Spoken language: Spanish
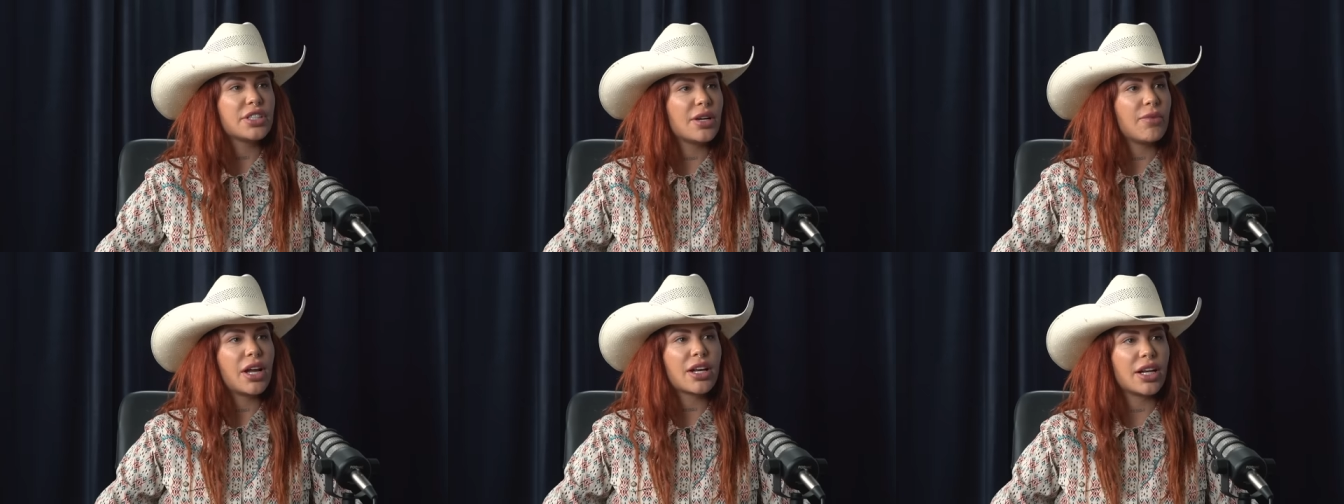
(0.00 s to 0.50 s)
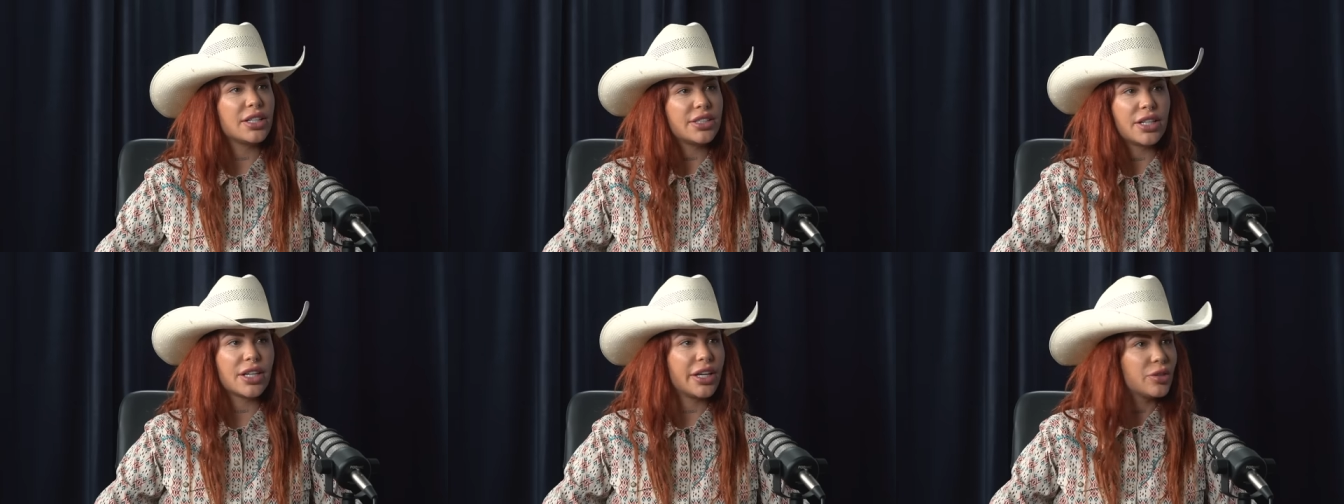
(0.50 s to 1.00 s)
de hablar que le hacía
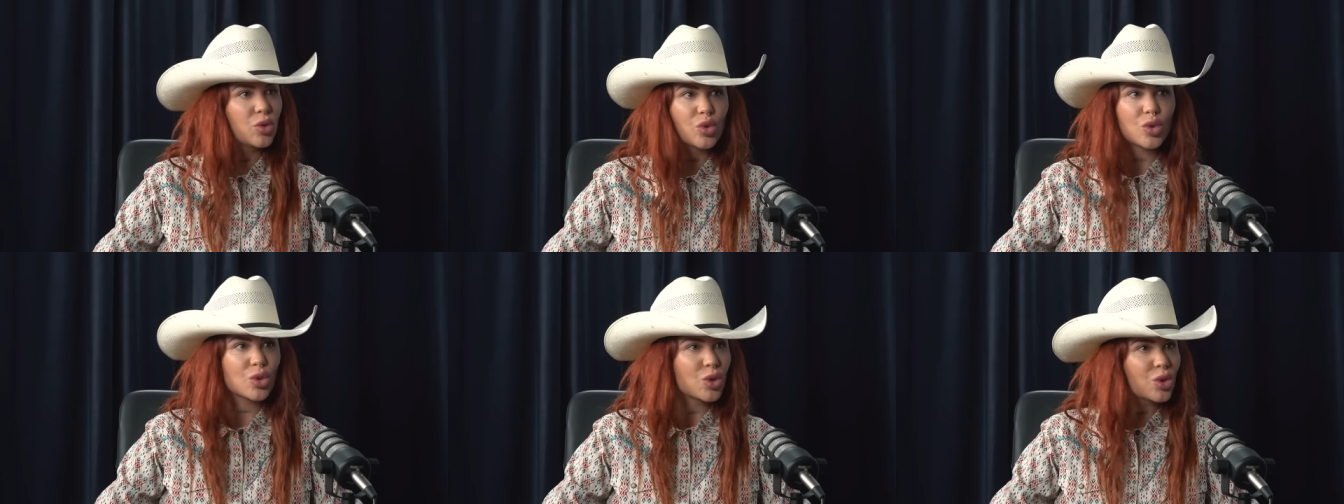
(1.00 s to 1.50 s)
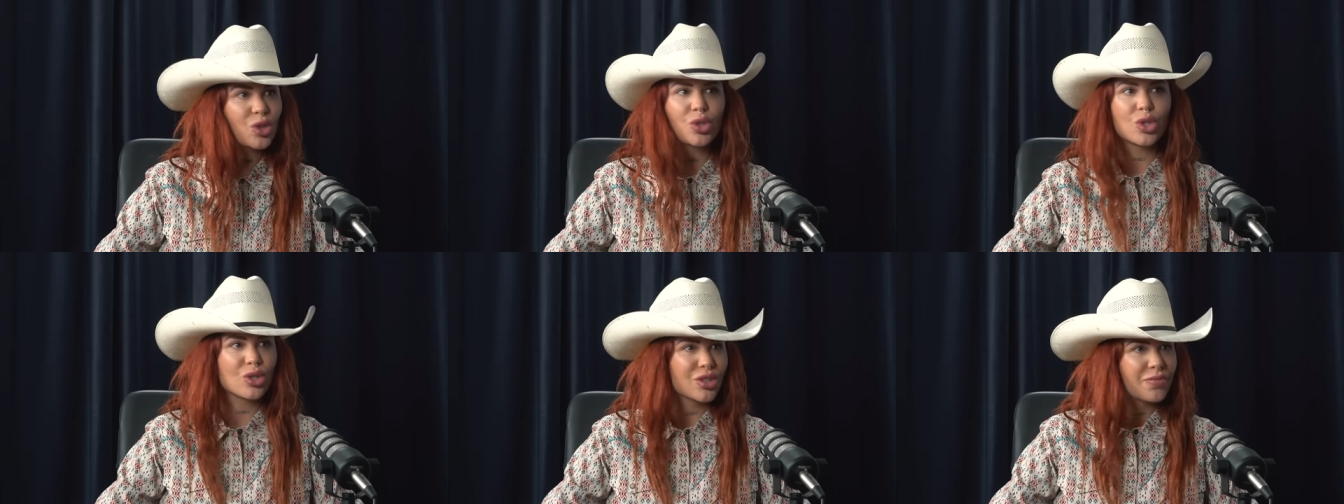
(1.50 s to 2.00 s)
de que
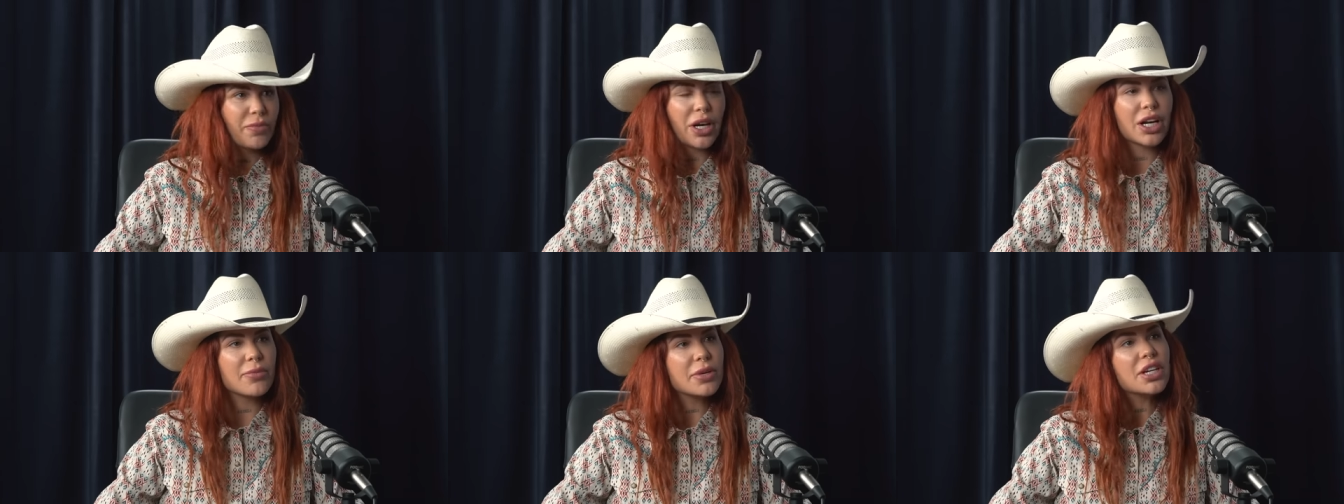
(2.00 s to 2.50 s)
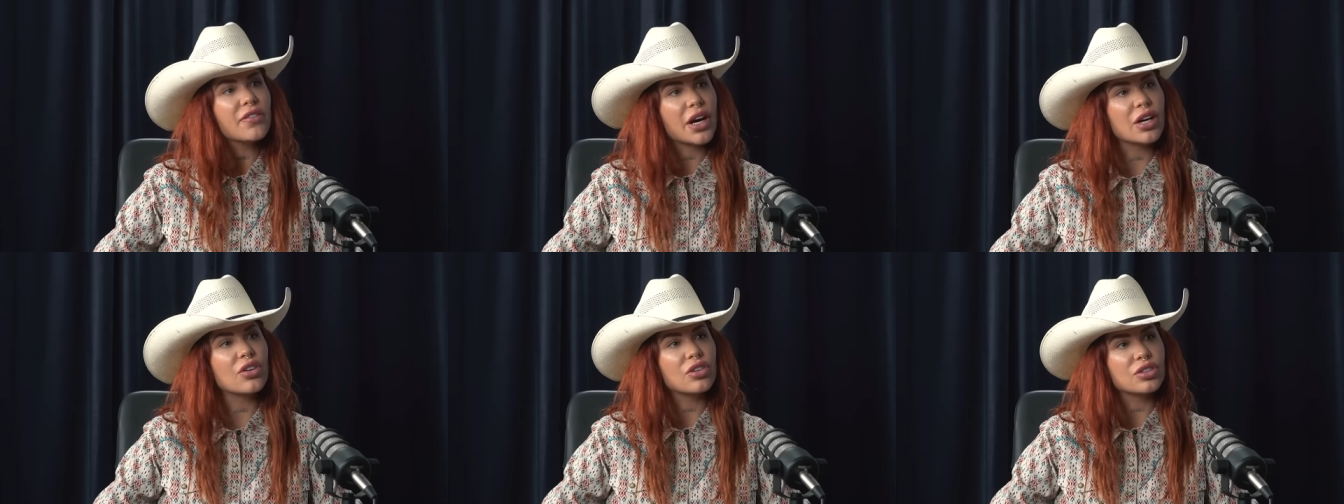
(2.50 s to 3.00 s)
para que me
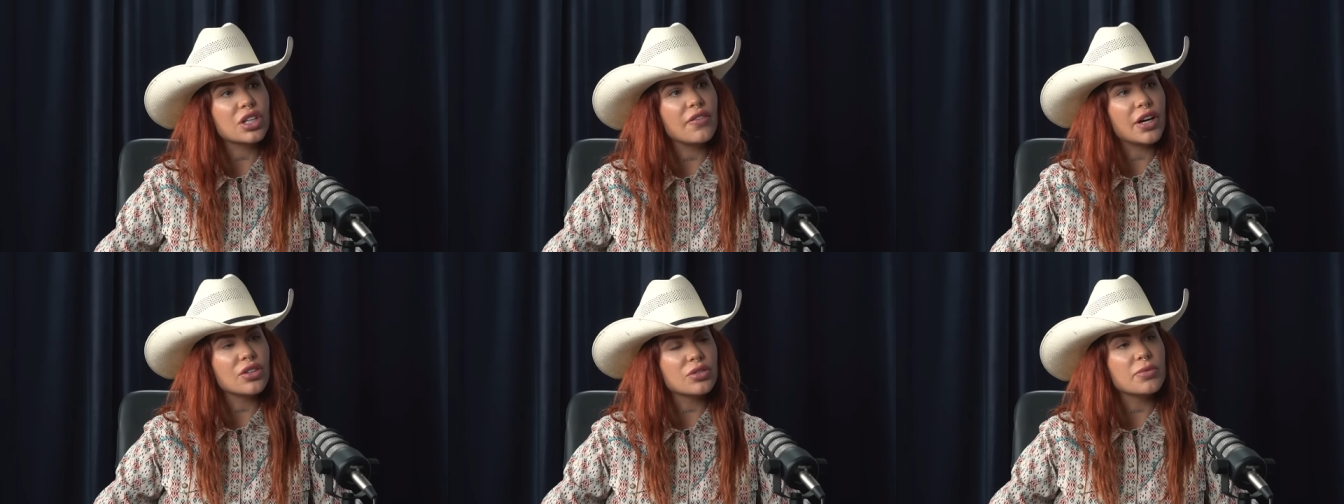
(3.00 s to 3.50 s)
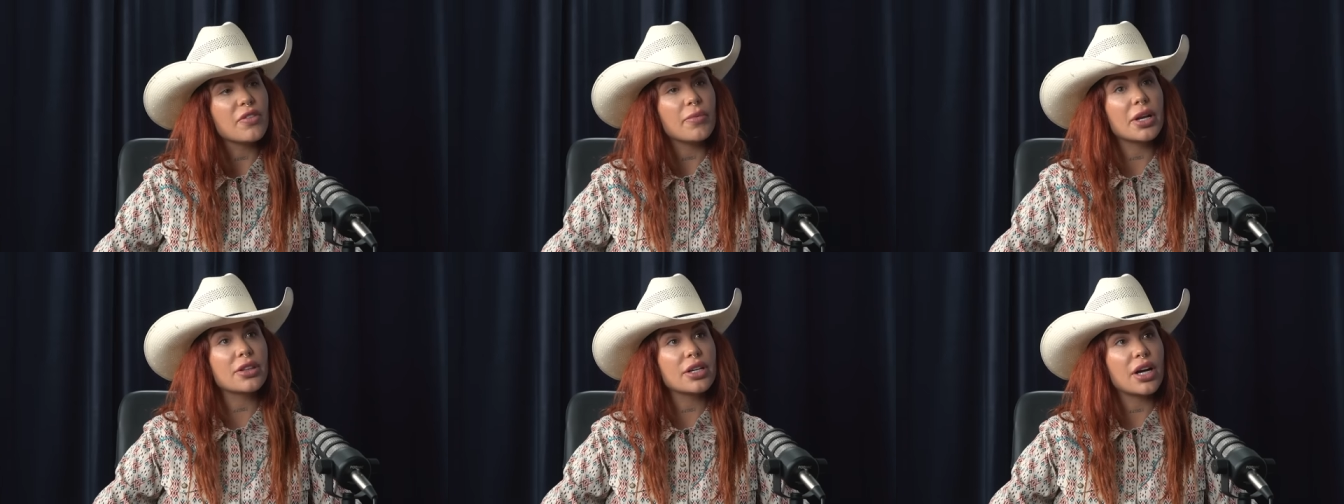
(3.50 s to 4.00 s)
llevaran con los caballos. Mi
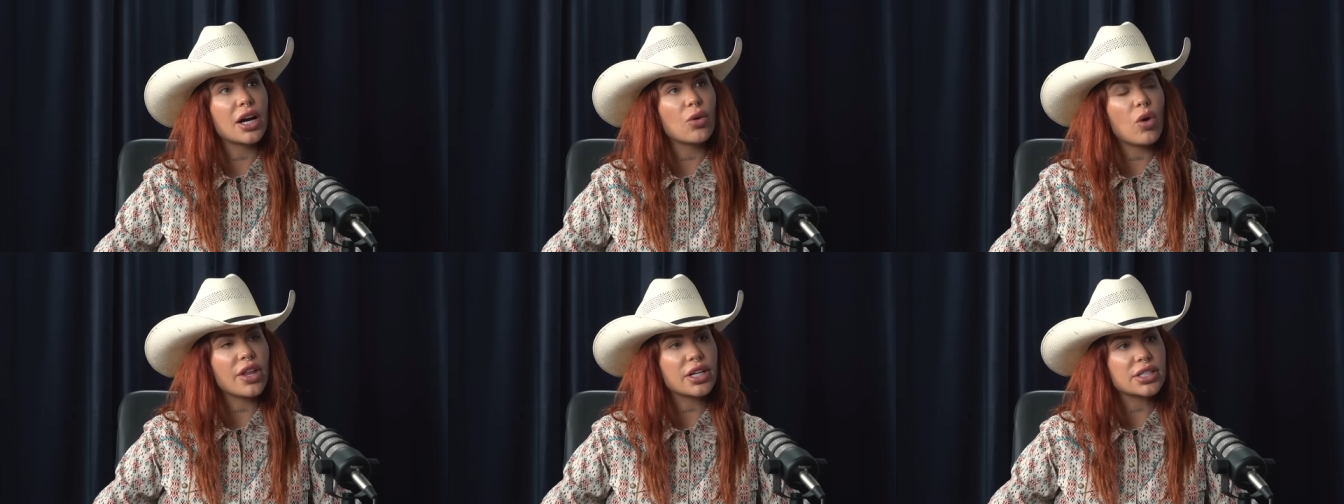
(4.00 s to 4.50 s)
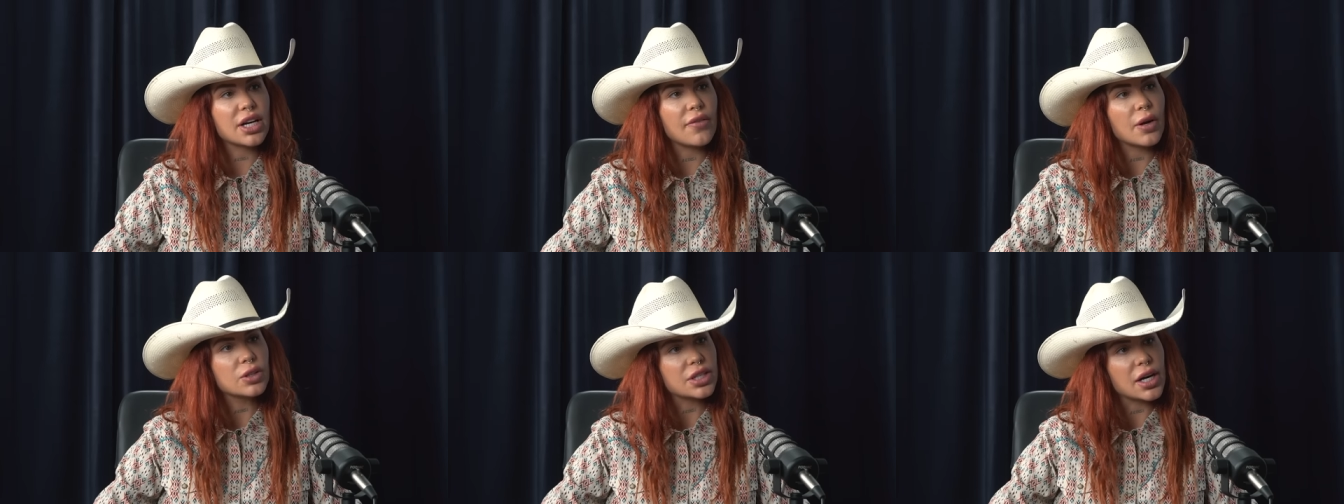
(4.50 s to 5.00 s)
familia tenía cuadras de
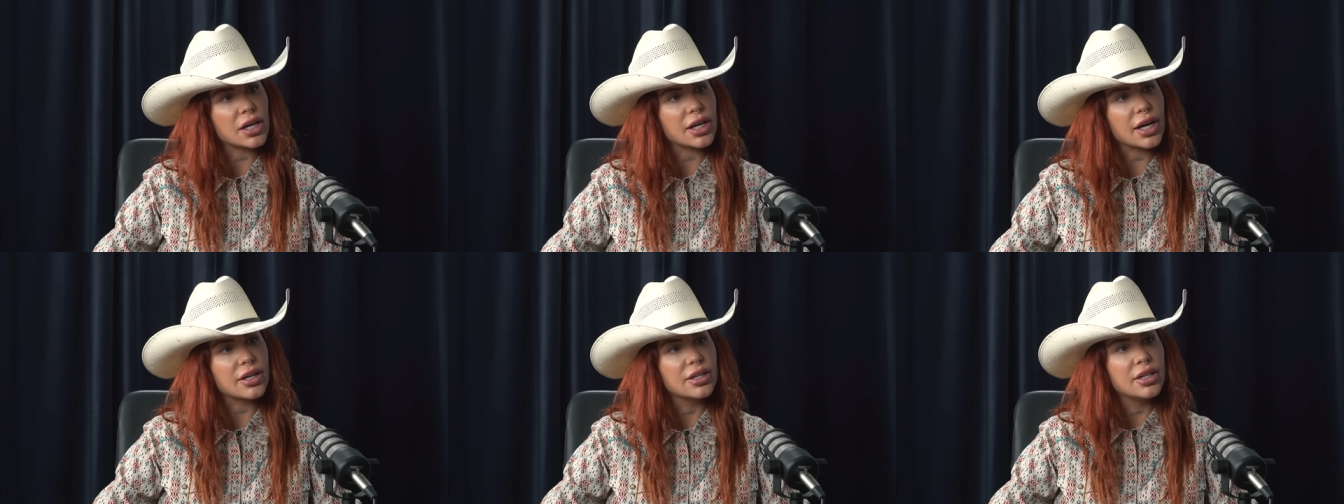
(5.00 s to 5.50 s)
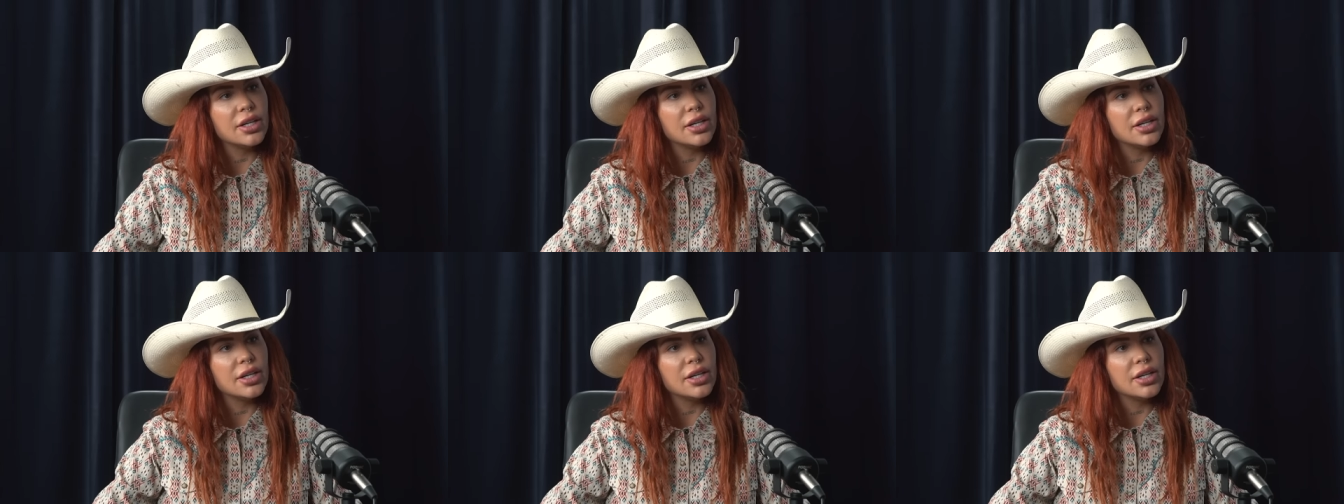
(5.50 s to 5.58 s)
caballos de carrera.